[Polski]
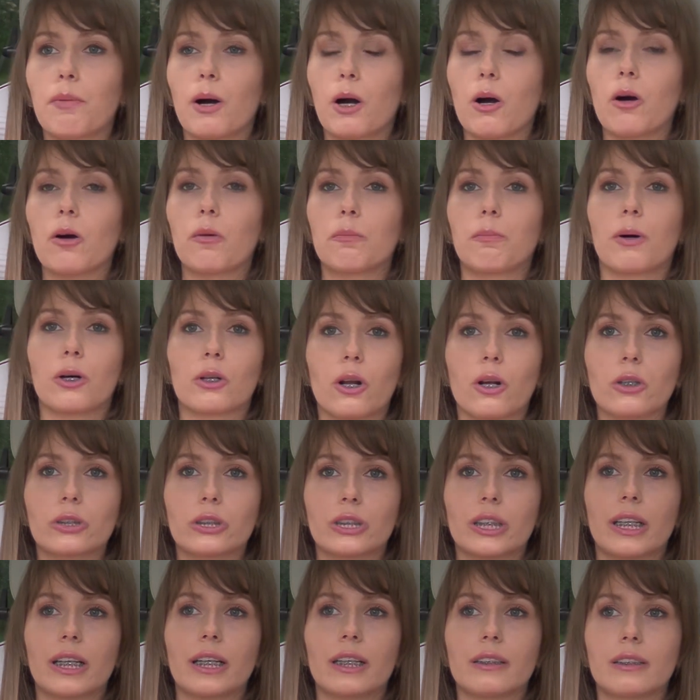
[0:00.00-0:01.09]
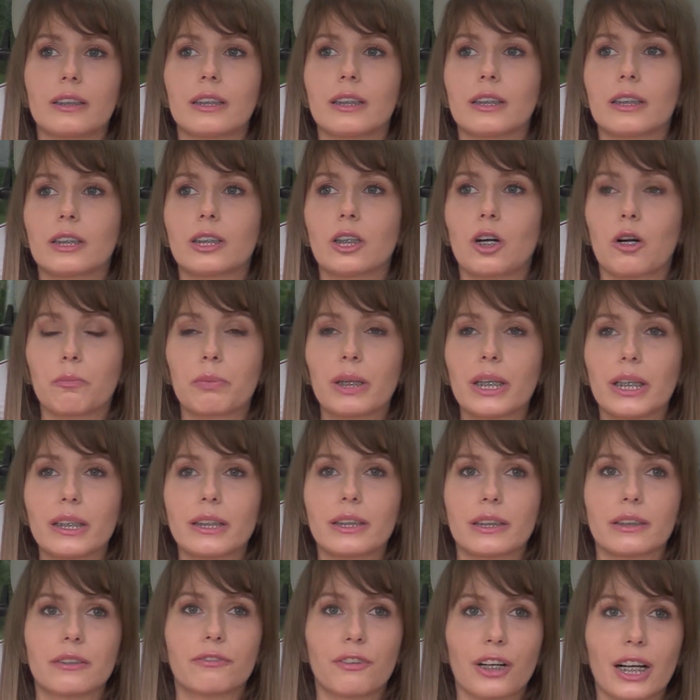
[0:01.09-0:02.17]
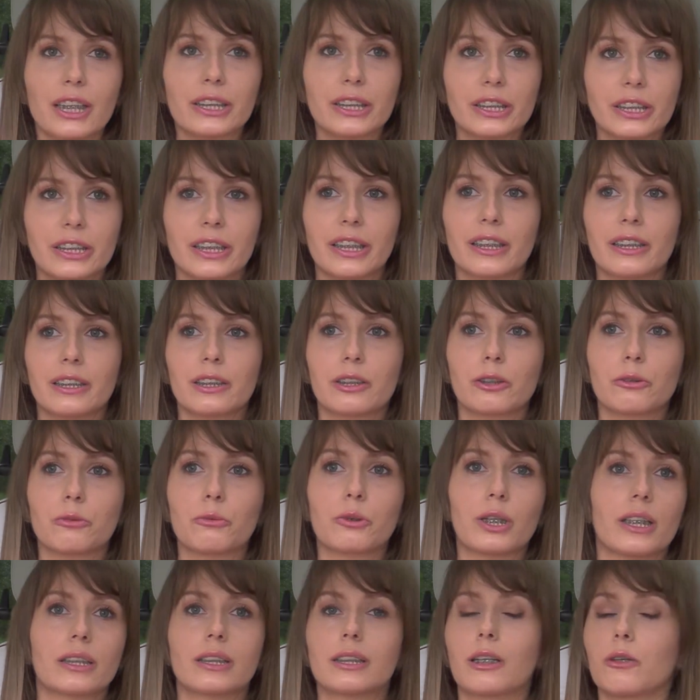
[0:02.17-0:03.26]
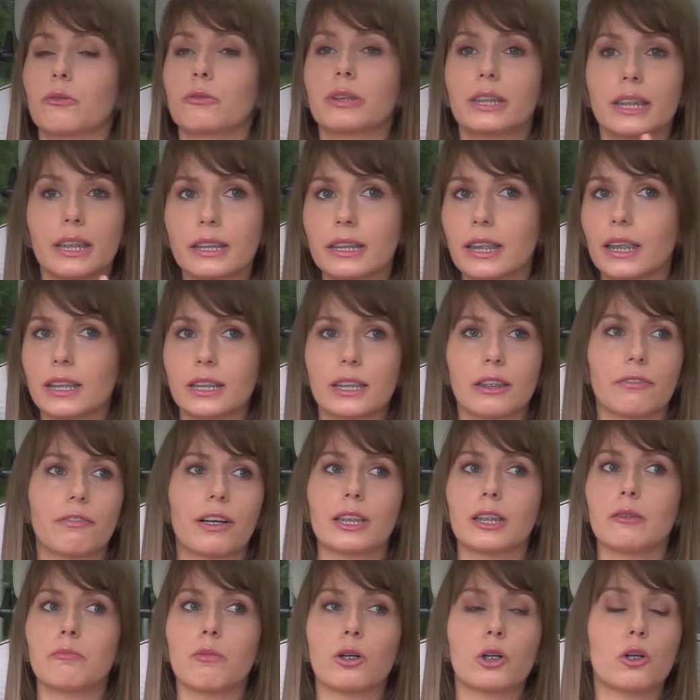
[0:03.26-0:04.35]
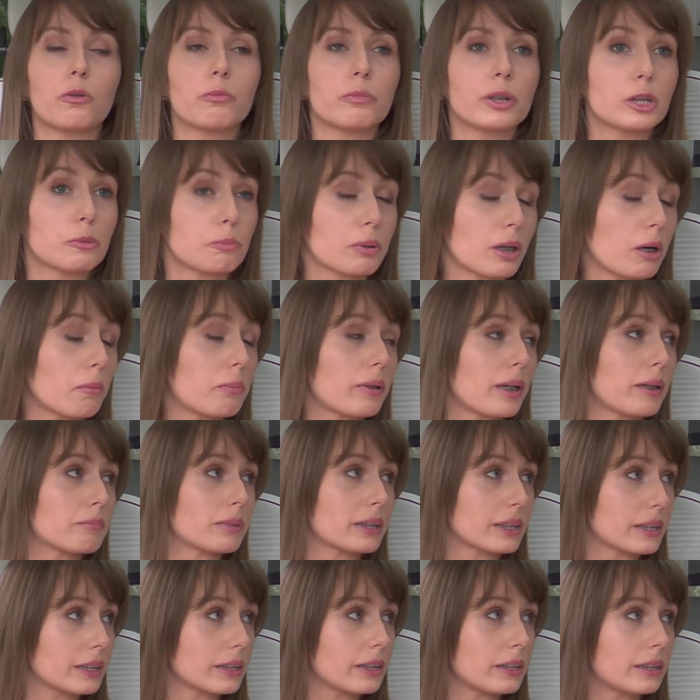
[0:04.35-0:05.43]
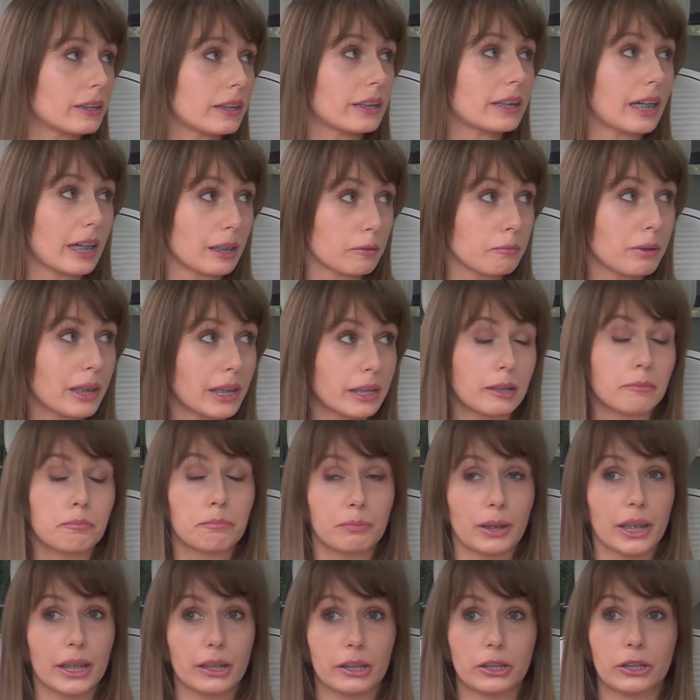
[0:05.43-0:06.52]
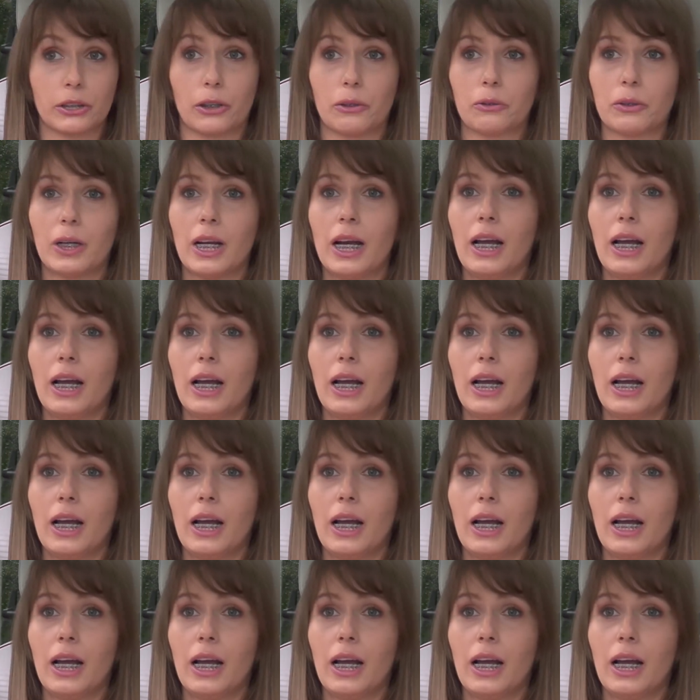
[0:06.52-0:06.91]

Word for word: Po porodzie e, kobiety właśnie, które są zestresowane, mogą mieć problem z karmieniem piersią.